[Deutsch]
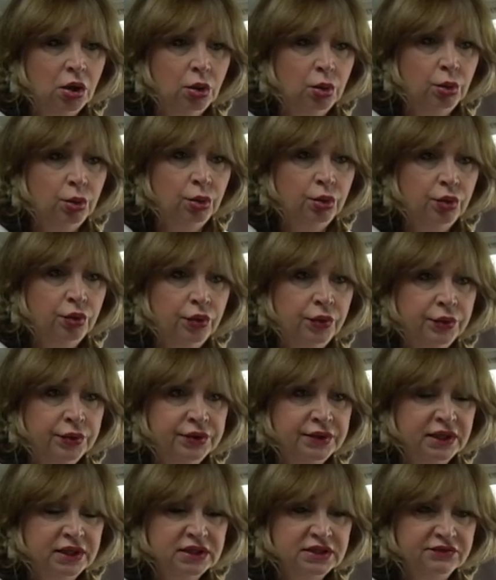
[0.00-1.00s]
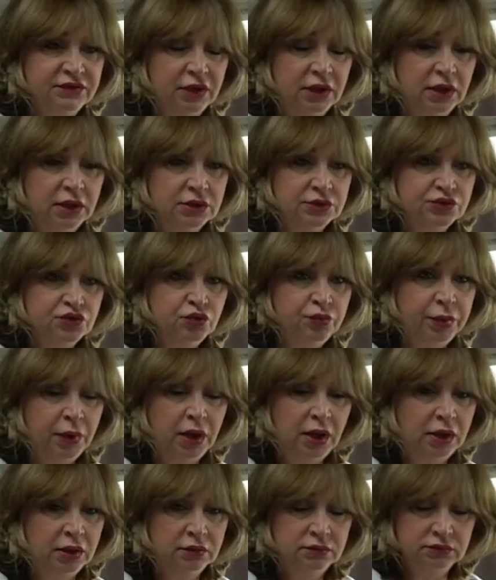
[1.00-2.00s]
und das war
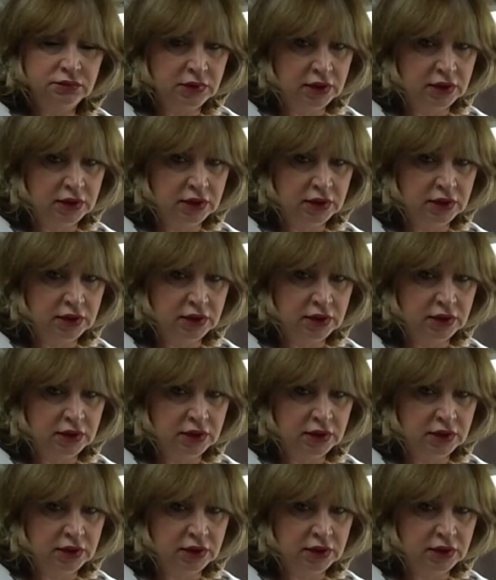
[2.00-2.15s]
super.